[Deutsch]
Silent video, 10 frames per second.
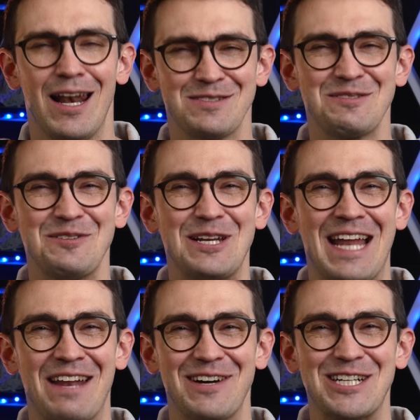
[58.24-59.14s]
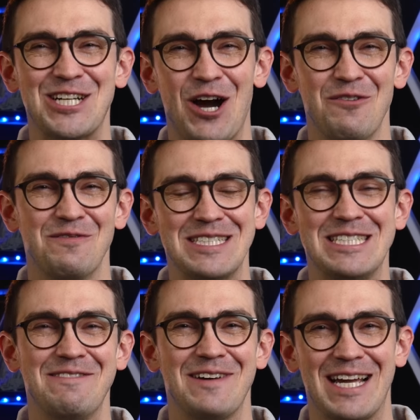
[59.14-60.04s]
Lass uns für den Anfang schauen, was
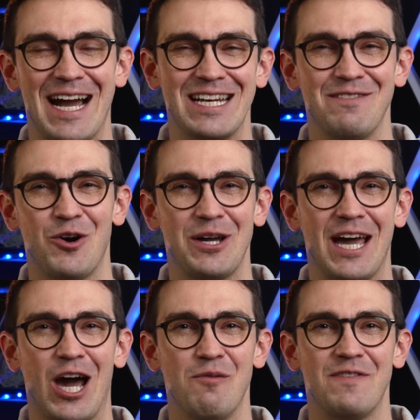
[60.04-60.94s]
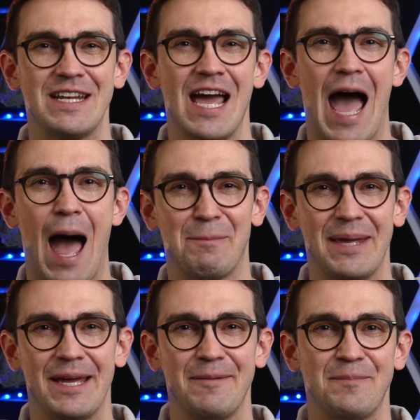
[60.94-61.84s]
die vergangene Woche in der Raumfahrt abging.